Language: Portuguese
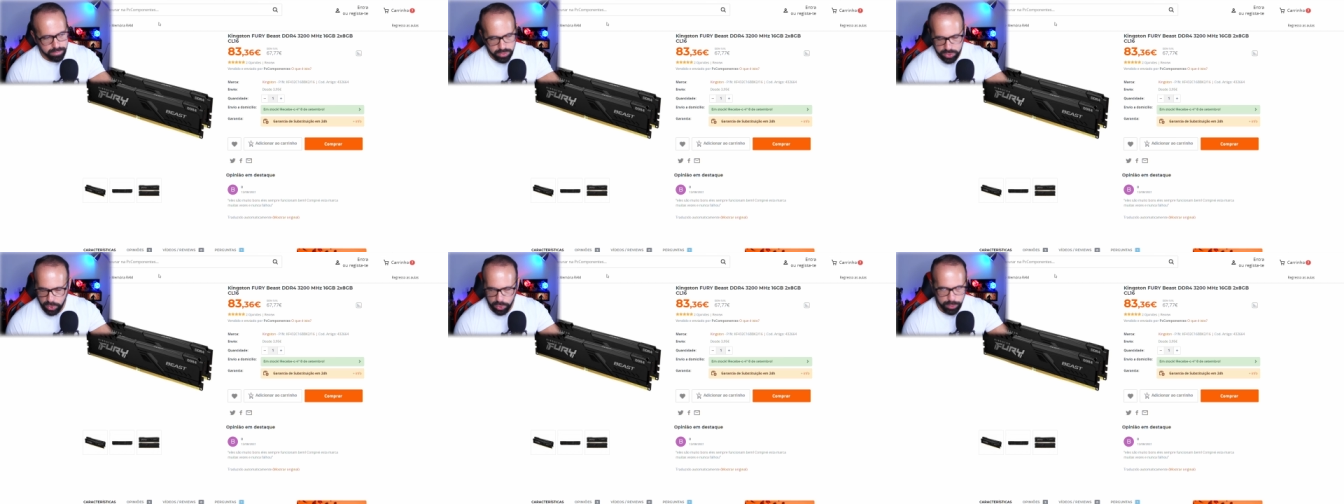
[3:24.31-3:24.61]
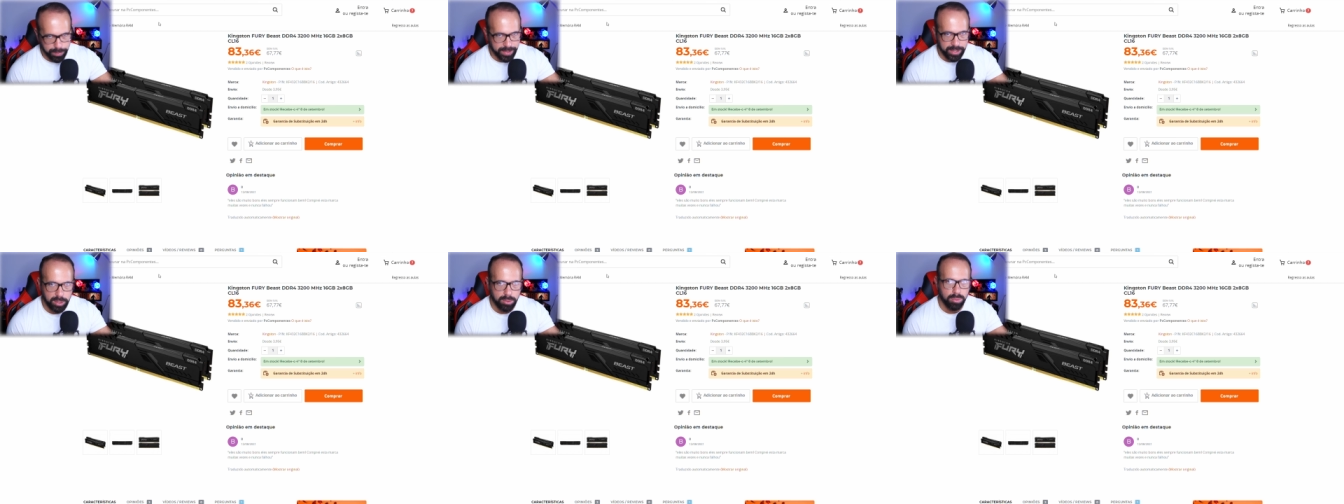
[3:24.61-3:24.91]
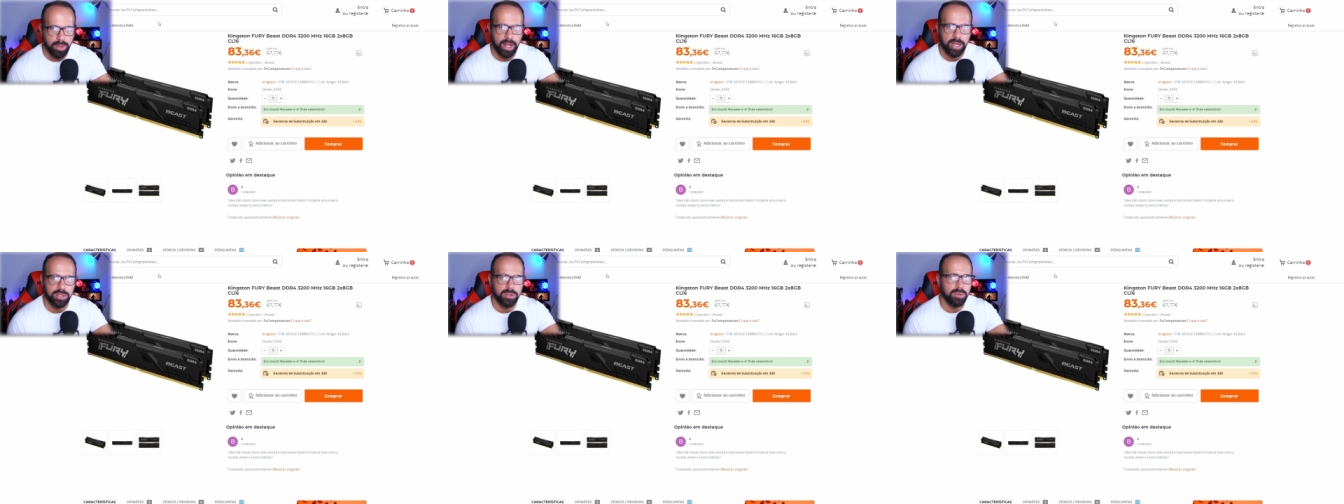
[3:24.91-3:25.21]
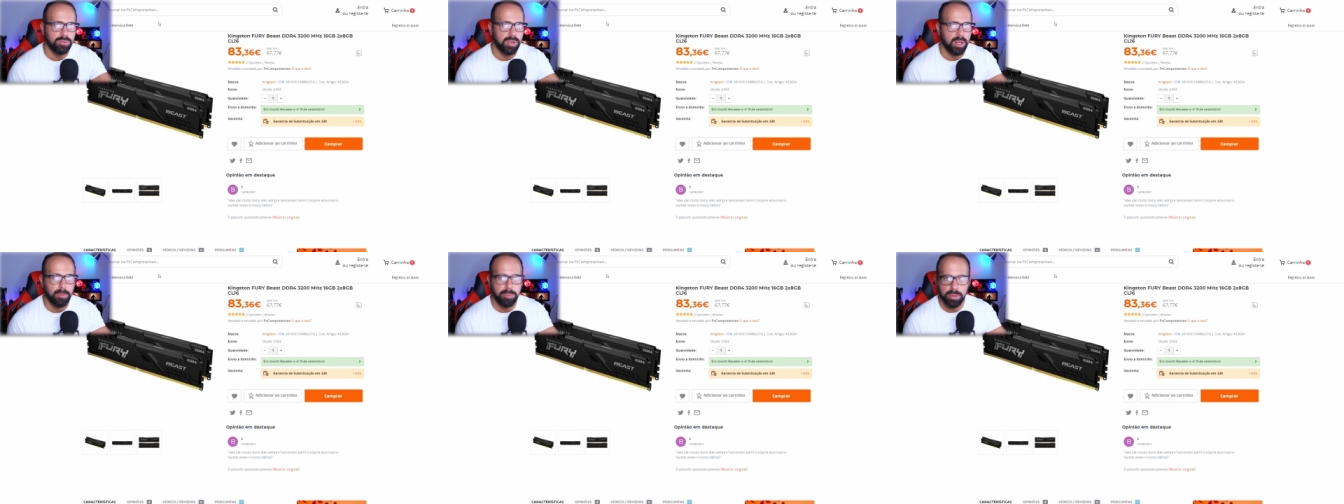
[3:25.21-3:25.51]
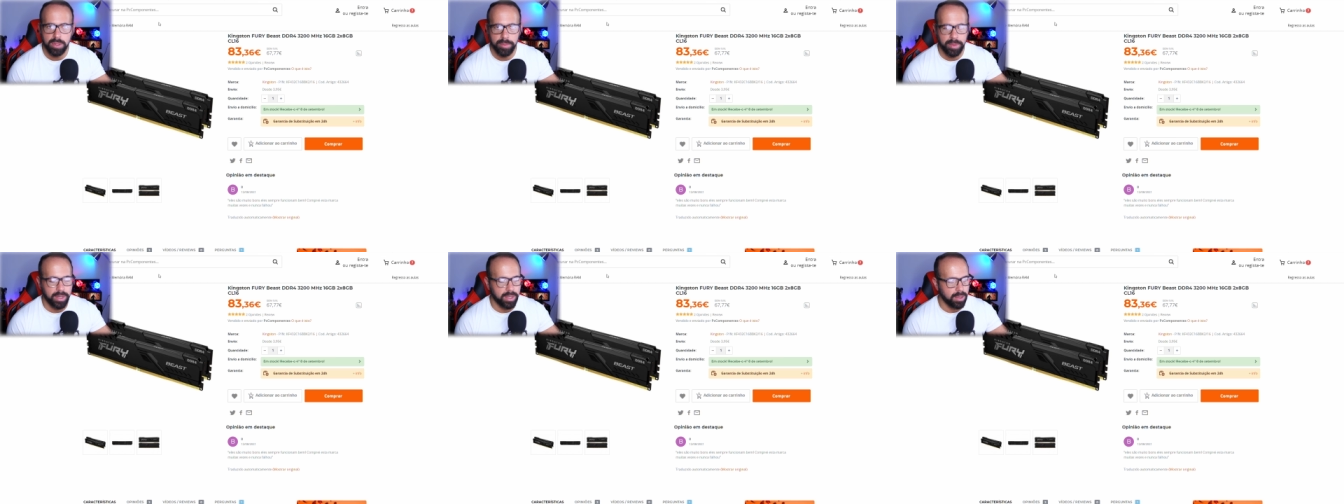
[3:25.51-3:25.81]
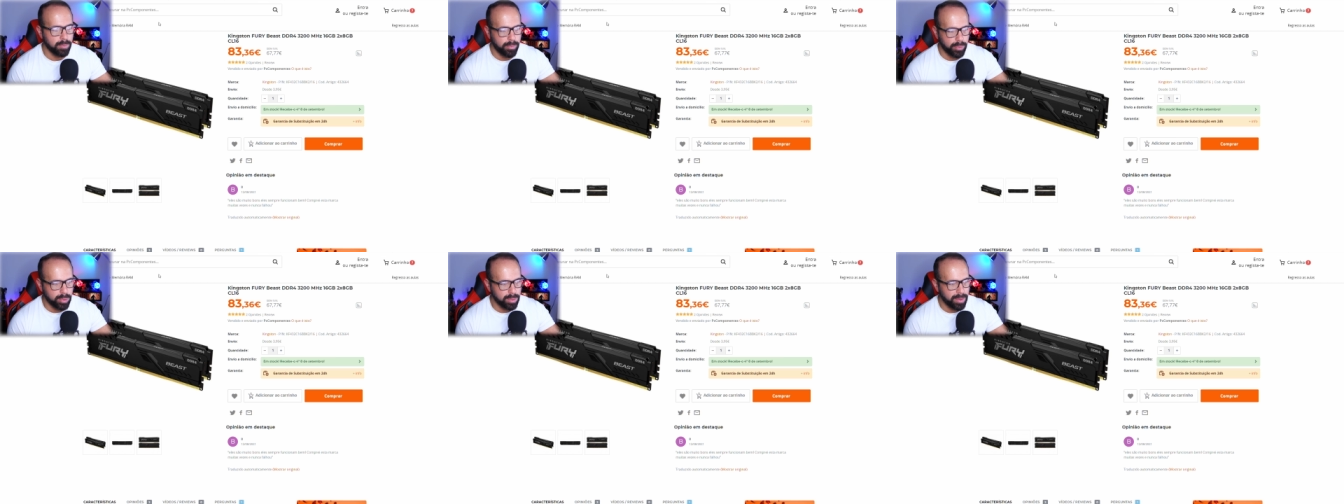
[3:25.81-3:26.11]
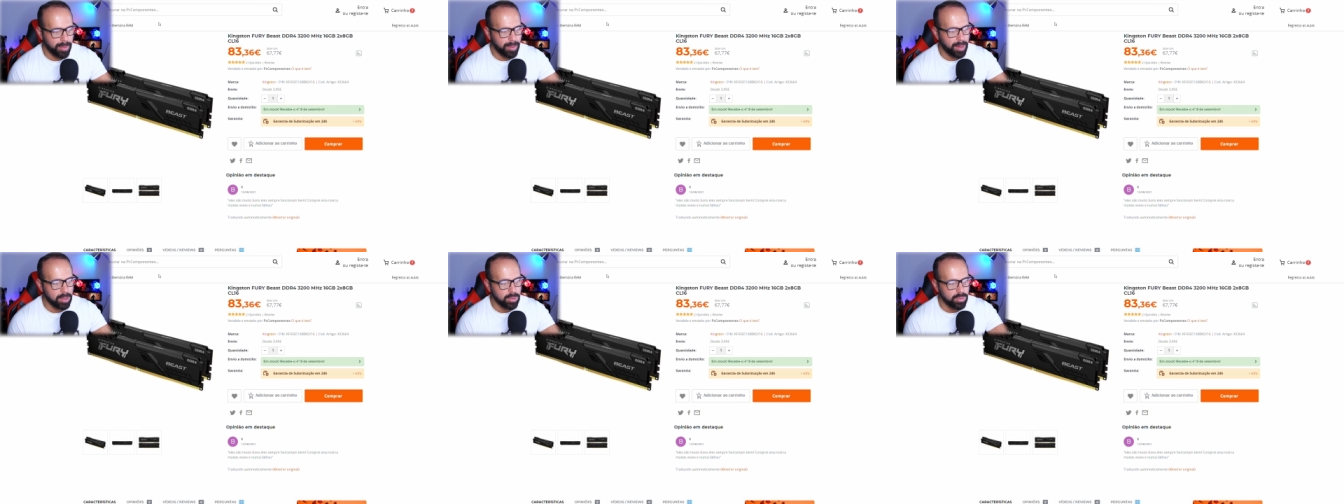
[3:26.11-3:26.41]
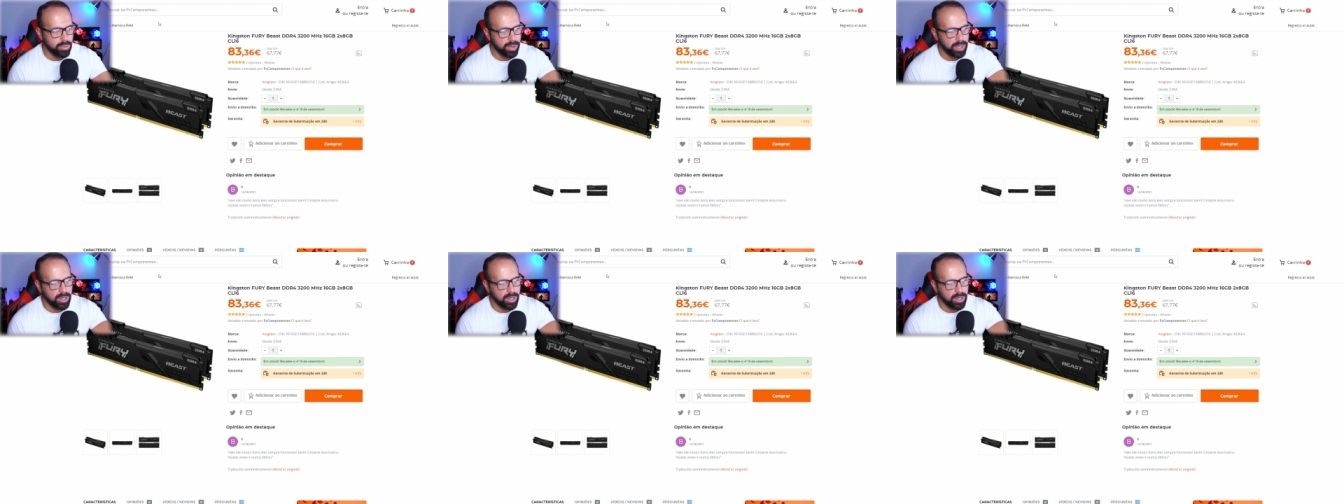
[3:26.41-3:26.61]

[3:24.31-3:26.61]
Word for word: são espetaculares, não tenho problema, problema algum.